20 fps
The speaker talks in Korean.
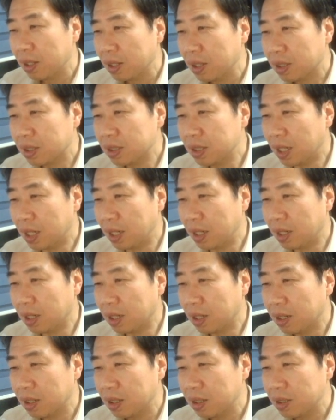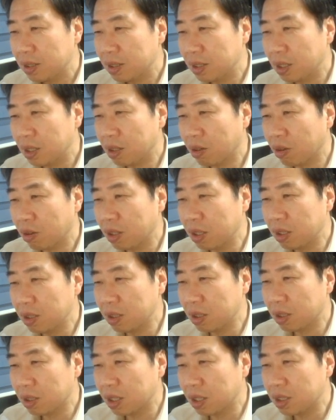그냥 흙이
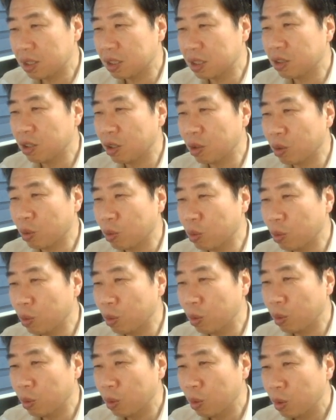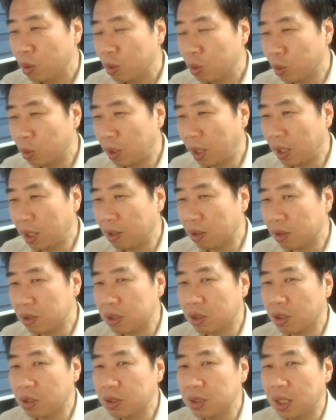여기를 이렇게 지켜놓고 요 세력을
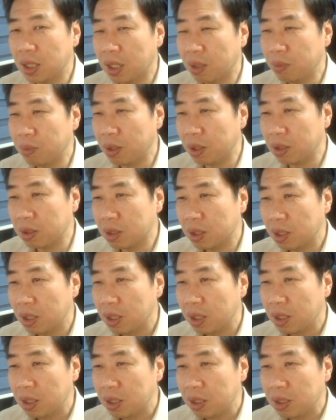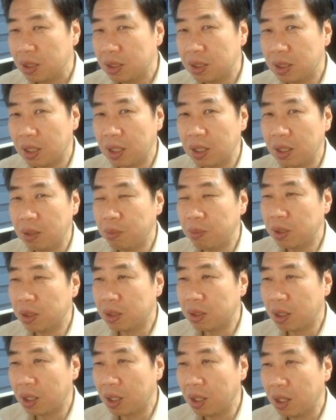견제하면 이 자리 밀
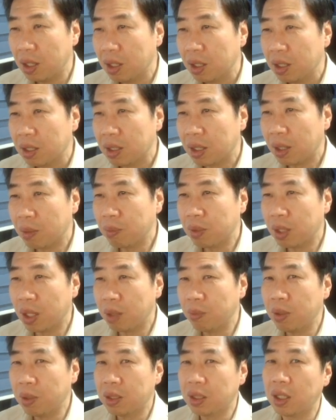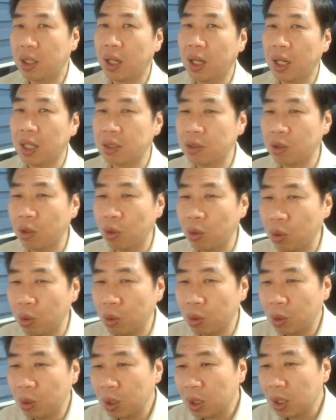때 3, 3에 들어가는
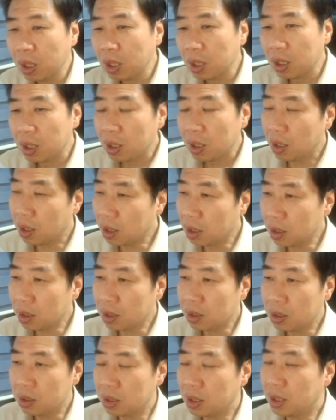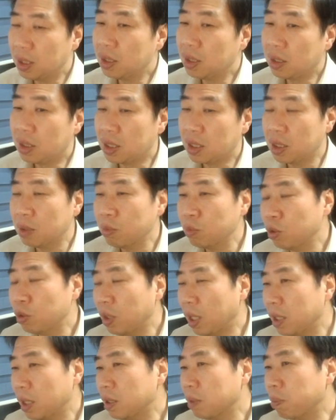걸로 아, 흑이 지금도
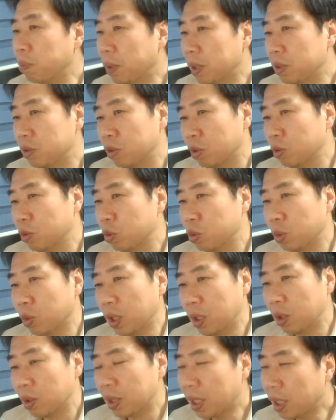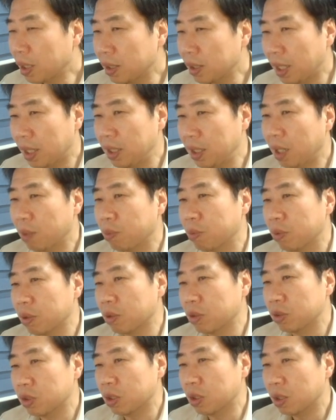4집 반 정도 좋아요. 상당히 앞선
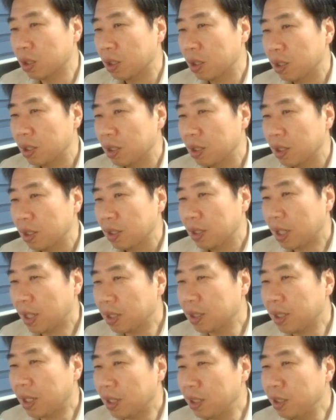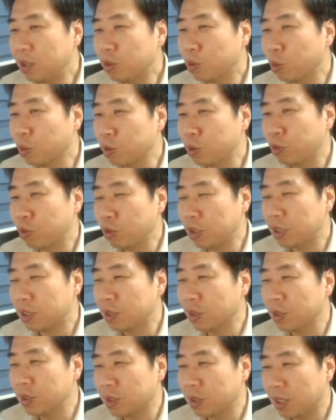거죠. 상당히 좋을 수
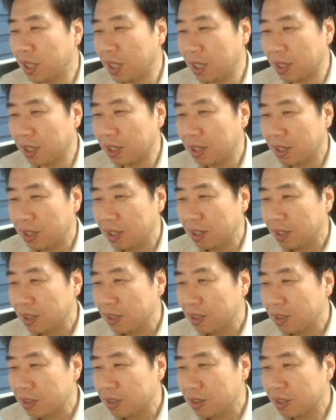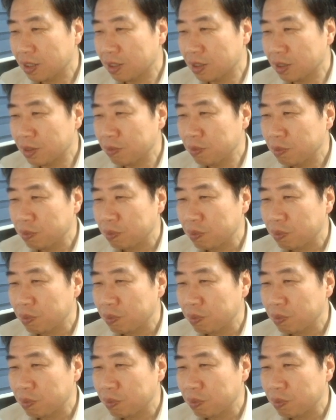있었는데 지금